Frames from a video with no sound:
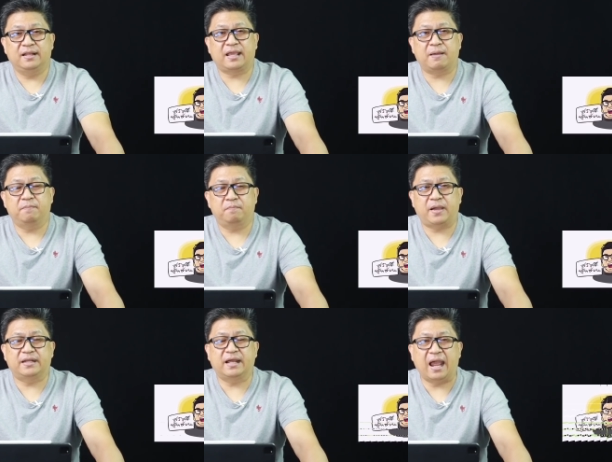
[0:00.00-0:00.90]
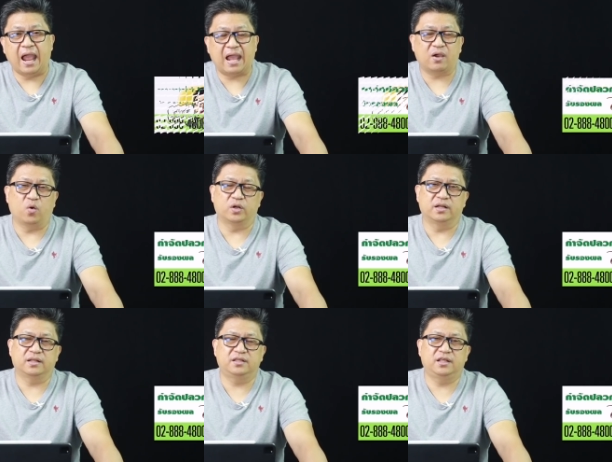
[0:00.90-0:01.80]
นะครับไปทั้ง 5 คน
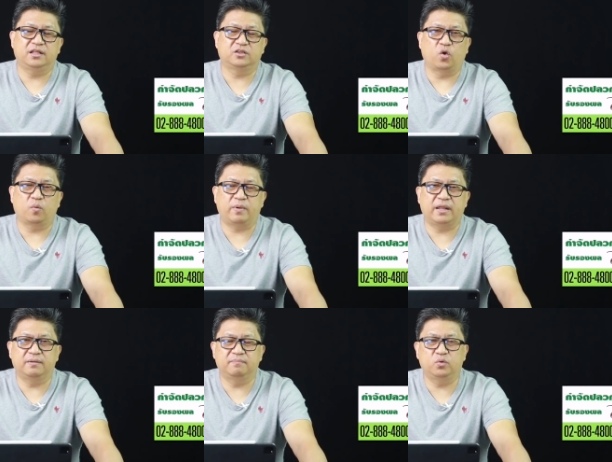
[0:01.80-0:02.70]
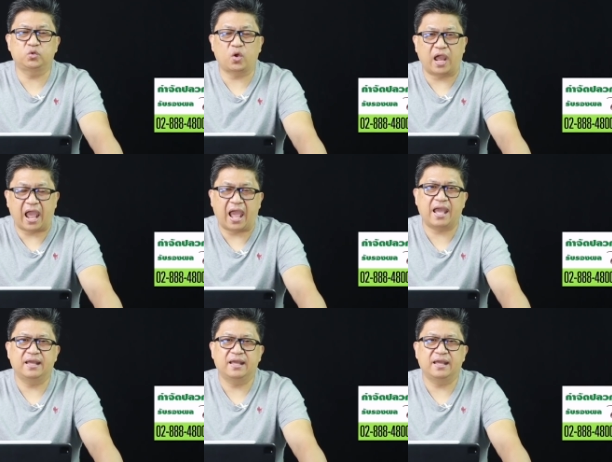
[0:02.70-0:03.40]
นะที่ตกเป็นผู้ต้องหา